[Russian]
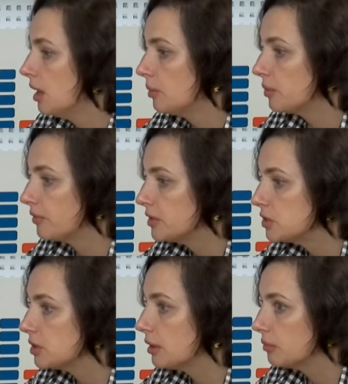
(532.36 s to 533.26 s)

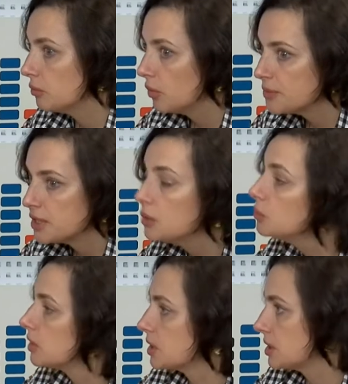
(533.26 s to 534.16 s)
проводить ну,
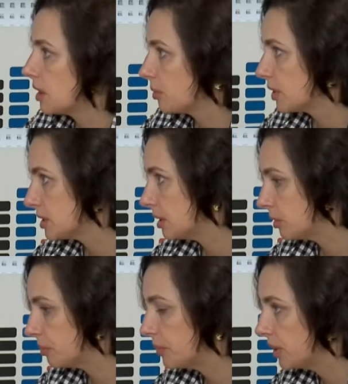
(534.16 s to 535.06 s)
абсолютно разнообразные
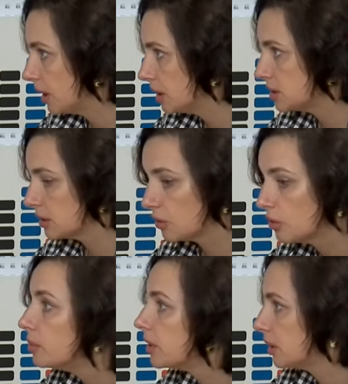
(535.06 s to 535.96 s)
мероприятия,
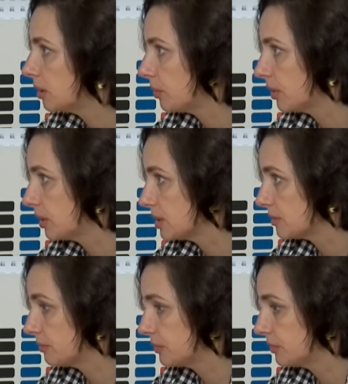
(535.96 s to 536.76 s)
кроме кинопоказов.